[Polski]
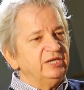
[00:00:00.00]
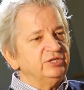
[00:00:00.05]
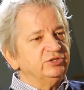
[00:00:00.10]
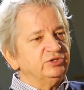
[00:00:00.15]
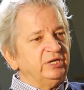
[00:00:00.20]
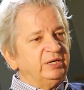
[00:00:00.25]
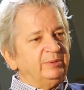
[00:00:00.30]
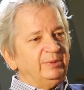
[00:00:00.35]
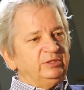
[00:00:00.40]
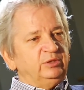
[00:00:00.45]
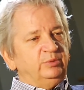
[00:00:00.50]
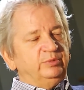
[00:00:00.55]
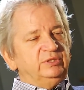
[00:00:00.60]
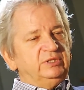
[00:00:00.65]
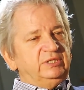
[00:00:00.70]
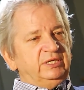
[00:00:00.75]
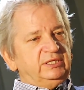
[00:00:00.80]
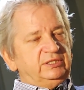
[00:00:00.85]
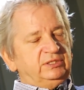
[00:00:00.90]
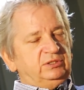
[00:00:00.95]
a jeszcze jak ma dobry
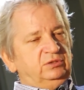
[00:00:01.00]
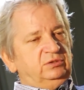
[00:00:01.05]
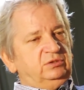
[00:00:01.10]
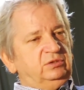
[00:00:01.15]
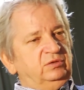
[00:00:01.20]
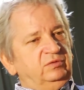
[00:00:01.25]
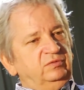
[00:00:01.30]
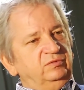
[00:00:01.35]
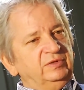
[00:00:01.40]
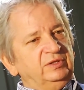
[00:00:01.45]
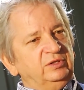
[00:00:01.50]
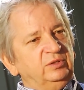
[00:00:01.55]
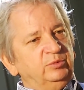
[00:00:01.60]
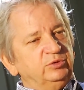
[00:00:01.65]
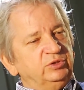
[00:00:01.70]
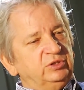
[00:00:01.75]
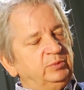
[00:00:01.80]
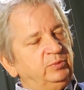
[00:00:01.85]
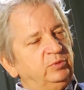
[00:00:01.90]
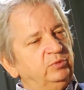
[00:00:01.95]
tekst, to, to
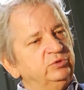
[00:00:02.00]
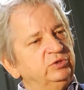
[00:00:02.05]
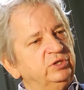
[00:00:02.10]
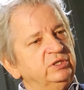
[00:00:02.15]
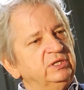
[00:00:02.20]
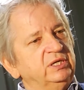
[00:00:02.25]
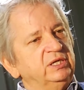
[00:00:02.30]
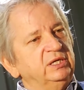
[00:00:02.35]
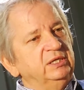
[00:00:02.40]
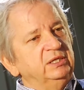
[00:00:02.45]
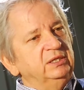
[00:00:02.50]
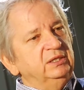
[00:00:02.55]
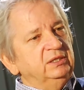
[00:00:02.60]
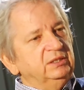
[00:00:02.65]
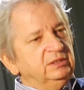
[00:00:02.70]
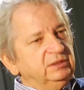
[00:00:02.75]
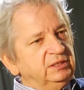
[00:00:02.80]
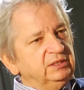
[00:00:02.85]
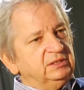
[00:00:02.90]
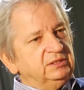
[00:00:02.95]
wiadomo, że to połączenie
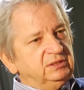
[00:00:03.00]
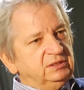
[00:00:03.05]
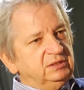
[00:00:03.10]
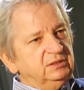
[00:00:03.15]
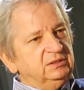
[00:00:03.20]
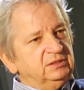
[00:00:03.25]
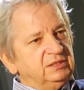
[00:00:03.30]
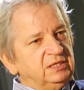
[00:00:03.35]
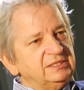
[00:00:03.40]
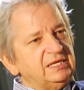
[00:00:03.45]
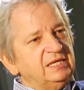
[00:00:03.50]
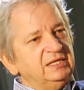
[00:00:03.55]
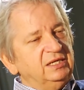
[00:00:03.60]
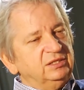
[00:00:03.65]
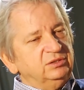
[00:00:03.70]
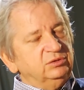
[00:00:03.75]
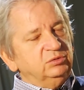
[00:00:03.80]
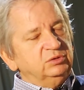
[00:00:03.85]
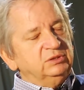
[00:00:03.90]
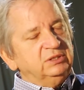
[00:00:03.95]
jest e, skazane
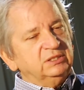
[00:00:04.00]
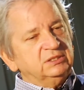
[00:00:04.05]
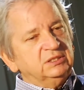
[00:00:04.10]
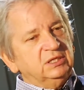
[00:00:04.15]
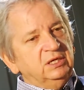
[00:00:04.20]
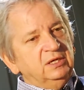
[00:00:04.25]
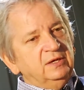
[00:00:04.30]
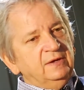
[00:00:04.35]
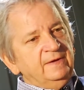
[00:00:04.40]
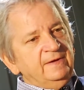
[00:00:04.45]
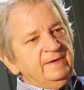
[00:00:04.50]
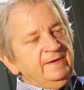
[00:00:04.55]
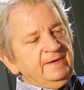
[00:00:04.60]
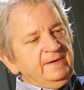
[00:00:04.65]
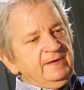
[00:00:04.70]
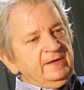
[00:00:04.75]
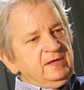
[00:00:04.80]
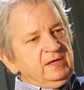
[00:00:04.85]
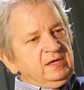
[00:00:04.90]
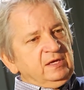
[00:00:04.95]
na sukces.
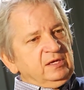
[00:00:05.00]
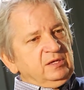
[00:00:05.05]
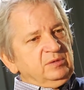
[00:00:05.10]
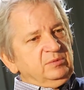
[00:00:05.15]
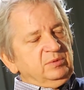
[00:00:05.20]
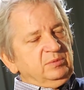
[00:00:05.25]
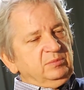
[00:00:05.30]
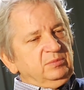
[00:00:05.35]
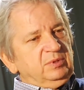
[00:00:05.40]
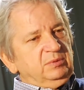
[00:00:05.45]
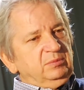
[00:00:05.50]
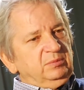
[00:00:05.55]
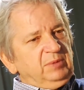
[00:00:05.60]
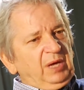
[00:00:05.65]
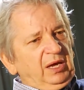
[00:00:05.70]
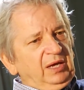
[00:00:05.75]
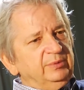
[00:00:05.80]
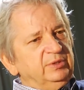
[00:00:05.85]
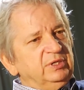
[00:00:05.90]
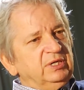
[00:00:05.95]

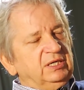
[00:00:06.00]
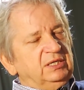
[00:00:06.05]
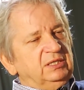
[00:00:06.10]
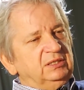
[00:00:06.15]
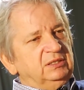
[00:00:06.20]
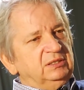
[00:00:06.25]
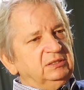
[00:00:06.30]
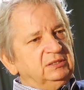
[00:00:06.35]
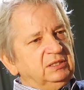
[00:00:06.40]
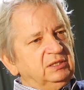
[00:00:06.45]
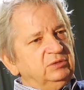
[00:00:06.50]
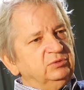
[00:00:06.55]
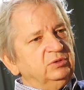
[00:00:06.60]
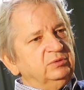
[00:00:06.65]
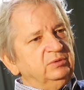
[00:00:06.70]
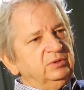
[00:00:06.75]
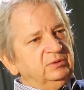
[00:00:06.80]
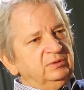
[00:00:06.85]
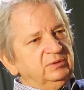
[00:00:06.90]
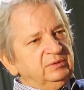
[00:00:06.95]
Miałem kilka
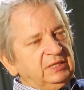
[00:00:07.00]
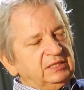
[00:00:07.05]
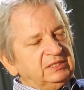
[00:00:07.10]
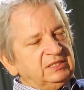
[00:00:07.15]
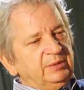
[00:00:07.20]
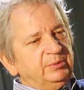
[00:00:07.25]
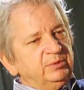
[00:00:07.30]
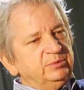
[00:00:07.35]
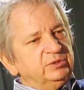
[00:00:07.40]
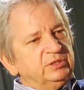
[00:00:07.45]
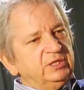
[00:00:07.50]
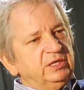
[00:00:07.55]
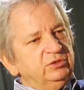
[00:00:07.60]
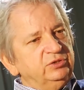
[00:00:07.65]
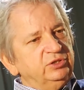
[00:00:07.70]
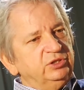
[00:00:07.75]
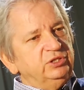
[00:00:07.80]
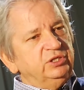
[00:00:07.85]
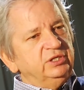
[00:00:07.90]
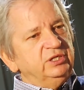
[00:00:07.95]
scenariuszy e, Jacka Abromskiego,
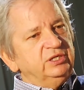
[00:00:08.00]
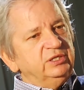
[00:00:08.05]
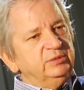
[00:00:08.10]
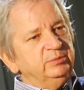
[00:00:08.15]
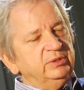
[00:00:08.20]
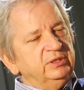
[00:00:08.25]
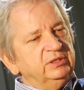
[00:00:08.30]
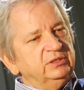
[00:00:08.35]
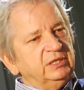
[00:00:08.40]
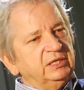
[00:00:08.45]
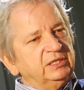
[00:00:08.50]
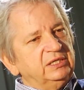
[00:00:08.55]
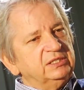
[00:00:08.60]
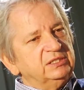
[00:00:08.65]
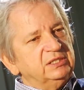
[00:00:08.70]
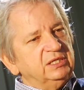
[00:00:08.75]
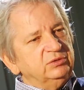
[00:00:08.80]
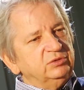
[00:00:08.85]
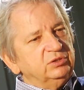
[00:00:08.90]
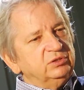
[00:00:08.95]
Dzieci Ryby, takie
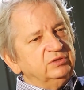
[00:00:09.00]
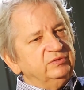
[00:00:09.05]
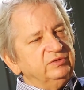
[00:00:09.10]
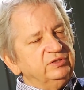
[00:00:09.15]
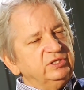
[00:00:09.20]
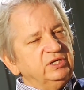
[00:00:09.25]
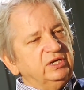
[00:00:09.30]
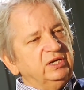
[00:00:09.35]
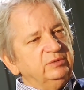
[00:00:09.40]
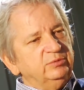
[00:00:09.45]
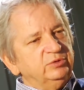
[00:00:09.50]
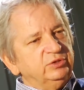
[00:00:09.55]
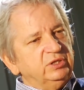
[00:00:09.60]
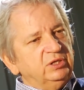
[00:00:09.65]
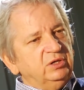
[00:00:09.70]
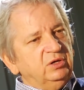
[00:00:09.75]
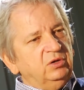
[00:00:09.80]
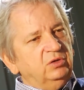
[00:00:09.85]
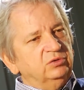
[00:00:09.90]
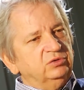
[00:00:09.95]
scenariusze, co wiedziałem,
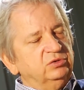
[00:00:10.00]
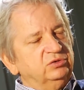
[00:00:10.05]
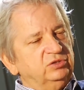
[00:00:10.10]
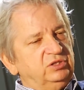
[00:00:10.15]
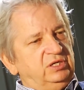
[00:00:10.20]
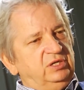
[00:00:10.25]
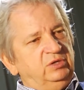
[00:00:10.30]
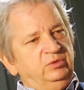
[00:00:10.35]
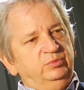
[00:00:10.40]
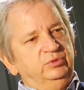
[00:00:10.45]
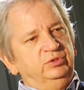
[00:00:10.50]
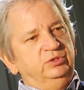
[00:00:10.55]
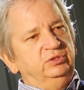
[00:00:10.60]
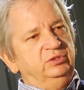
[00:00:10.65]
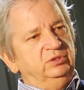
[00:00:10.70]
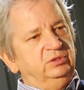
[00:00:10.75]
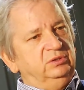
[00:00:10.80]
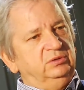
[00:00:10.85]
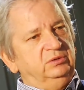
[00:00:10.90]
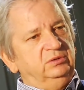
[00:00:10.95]
że o, to trzeba robić
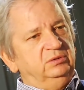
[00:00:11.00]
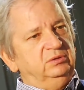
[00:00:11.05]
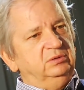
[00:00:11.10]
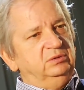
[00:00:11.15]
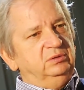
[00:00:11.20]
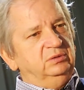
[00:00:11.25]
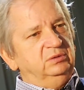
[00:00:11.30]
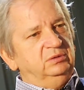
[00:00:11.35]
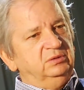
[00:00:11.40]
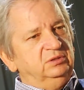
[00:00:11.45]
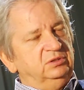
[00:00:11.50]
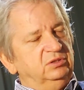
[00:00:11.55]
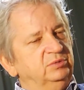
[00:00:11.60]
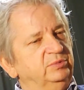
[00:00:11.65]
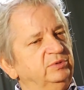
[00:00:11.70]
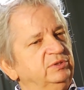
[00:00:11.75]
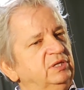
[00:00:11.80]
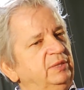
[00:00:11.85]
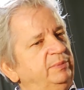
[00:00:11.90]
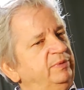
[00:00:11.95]
i, i coś
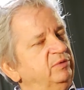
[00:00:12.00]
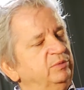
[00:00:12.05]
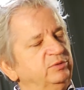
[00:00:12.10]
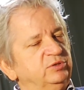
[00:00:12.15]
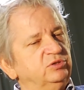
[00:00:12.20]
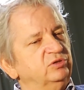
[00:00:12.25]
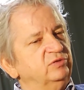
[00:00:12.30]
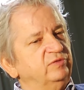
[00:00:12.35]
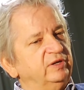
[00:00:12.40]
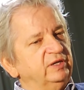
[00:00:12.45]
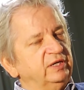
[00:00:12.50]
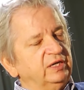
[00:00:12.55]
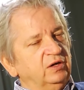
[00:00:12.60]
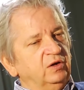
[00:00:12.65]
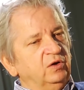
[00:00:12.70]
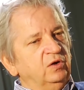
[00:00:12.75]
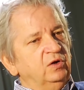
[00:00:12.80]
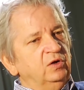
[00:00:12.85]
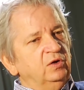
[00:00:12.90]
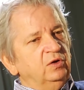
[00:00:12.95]
będzie, na pewno będzie coś fajnego.